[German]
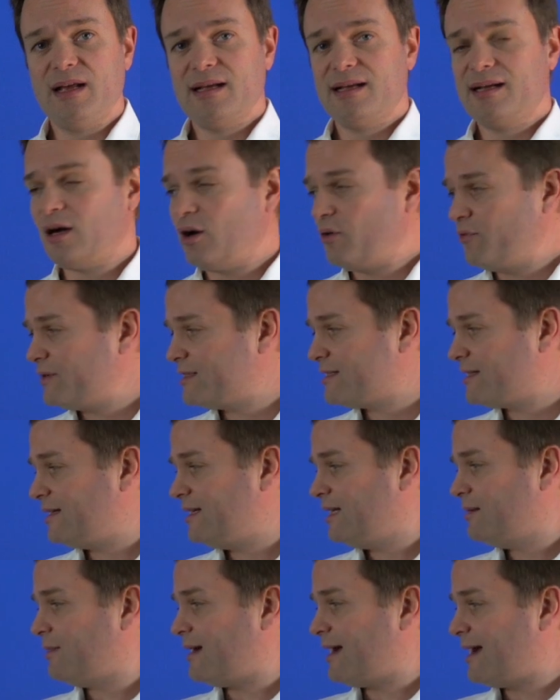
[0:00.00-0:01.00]
kaufe ich da
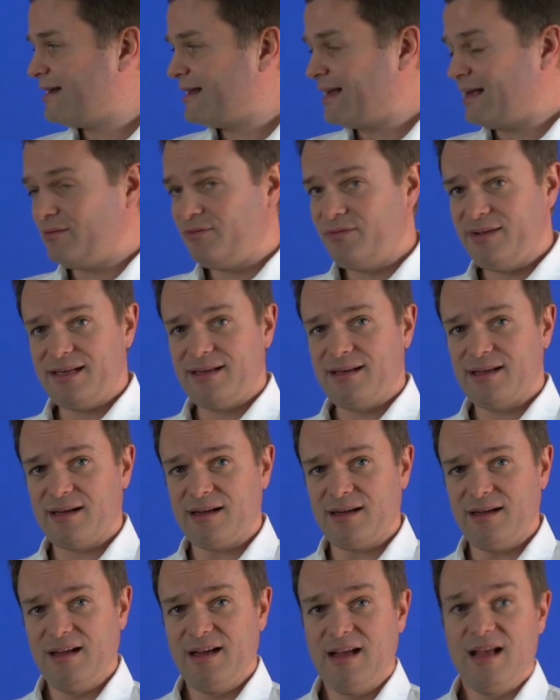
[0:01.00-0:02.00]
lieber eine
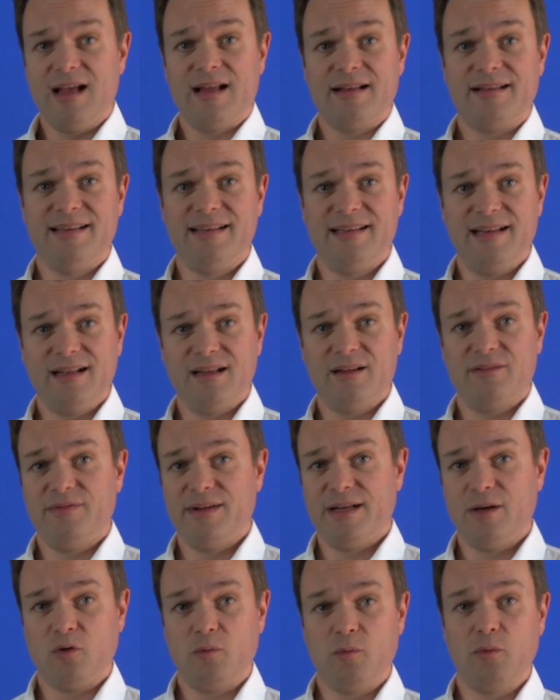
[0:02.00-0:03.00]
Nvidia, die den
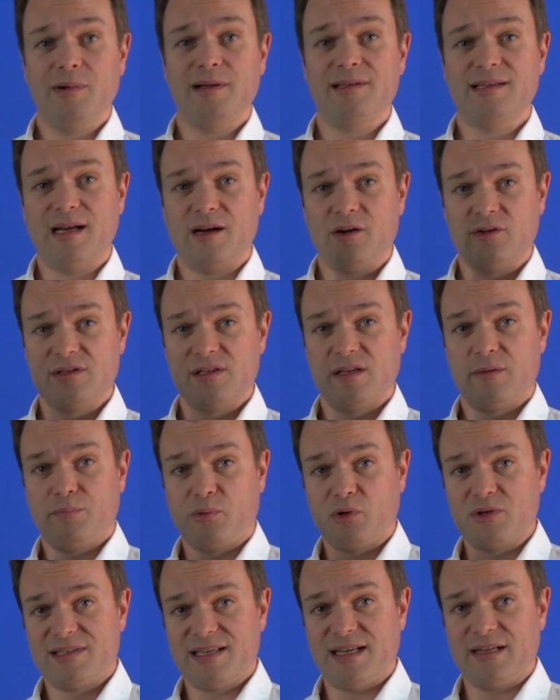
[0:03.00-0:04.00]
Gewinn um über 1000
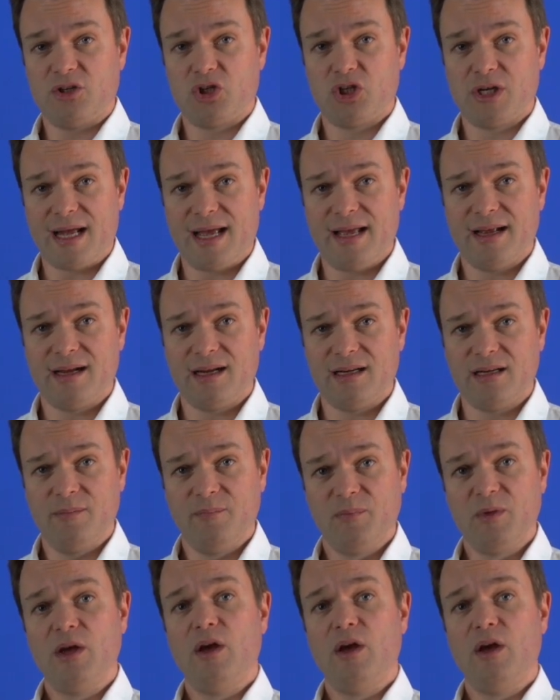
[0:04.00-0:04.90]
Prozent steigert,